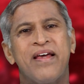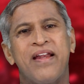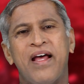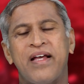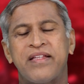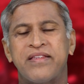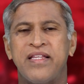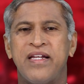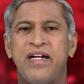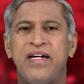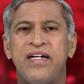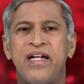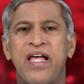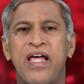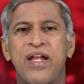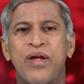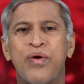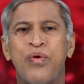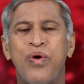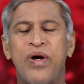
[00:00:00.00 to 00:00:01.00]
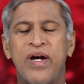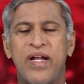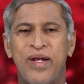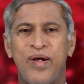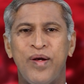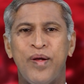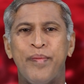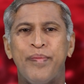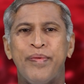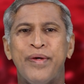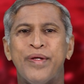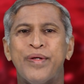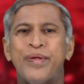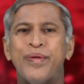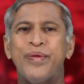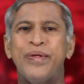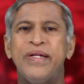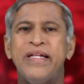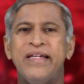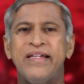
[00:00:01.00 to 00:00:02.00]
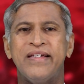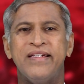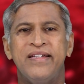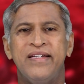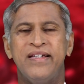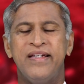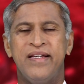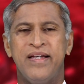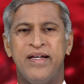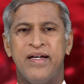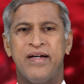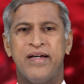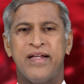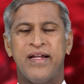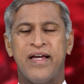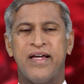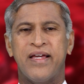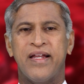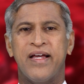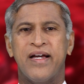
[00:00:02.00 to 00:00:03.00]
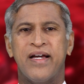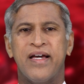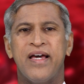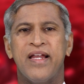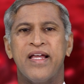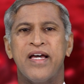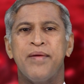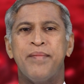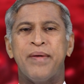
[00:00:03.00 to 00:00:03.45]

రక్తనాళాల గోడల్లో పేరుకుని రకరకాలుగా